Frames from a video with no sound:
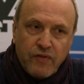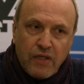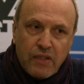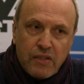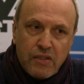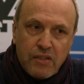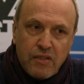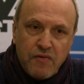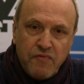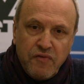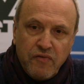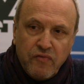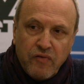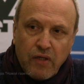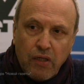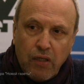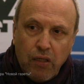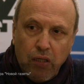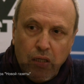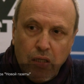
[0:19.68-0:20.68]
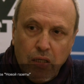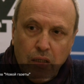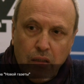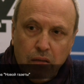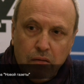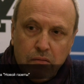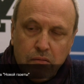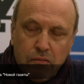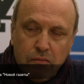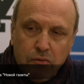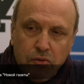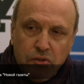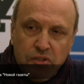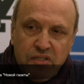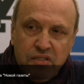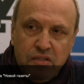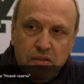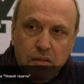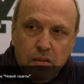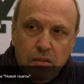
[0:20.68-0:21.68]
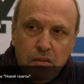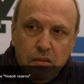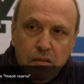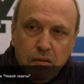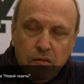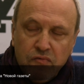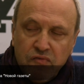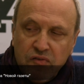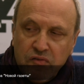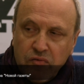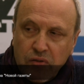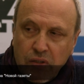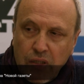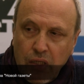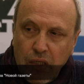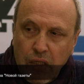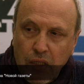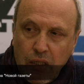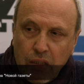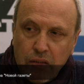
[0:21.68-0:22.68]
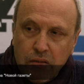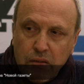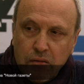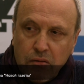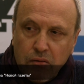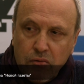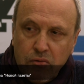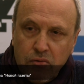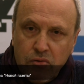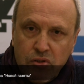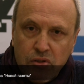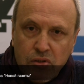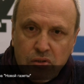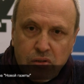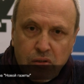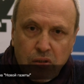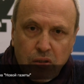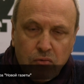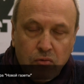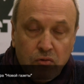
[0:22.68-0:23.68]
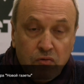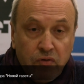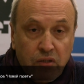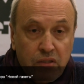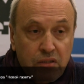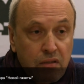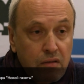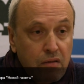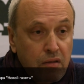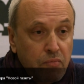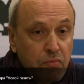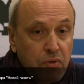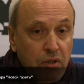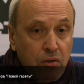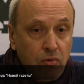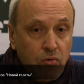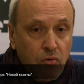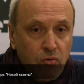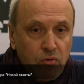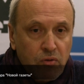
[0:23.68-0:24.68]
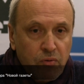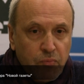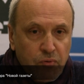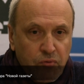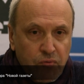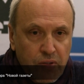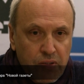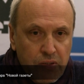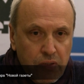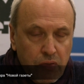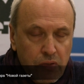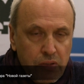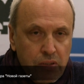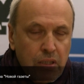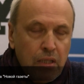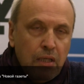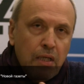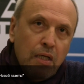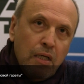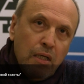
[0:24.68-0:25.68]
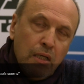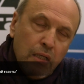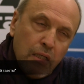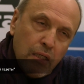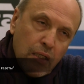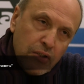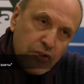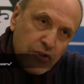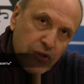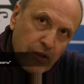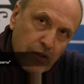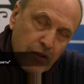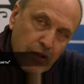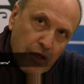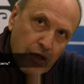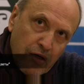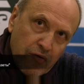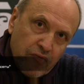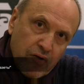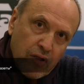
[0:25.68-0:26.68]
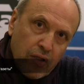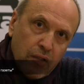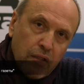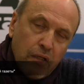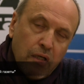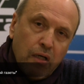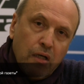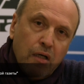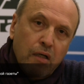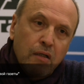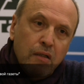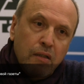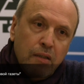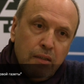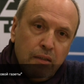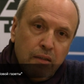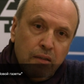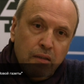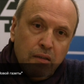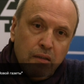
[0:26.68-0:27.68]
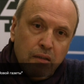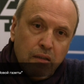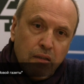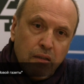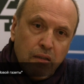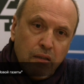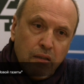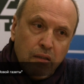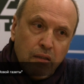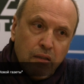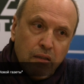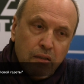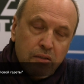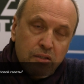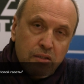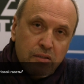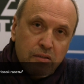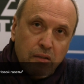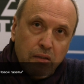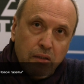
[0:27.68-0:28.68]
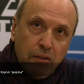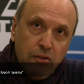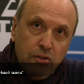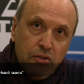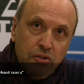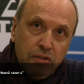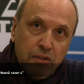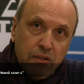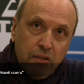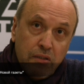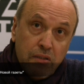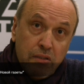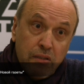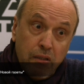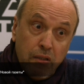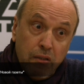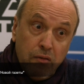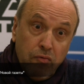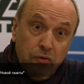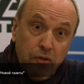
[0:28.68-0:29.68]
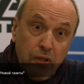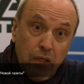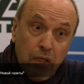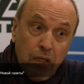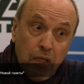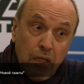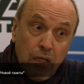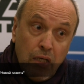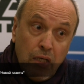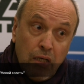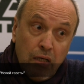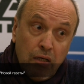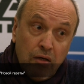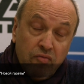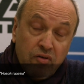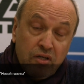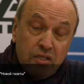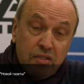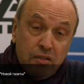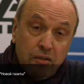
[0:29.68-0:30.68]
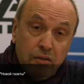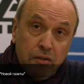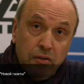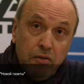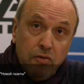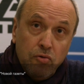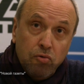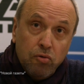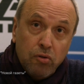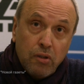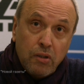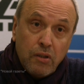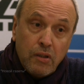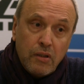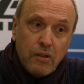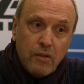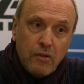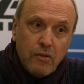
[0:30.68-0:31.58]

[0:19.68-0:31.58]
В конце февраля, то есть середины февраля, где-то числа до 20 там какого-то, проводилась очередная волна э, социологических исследований в разных регионах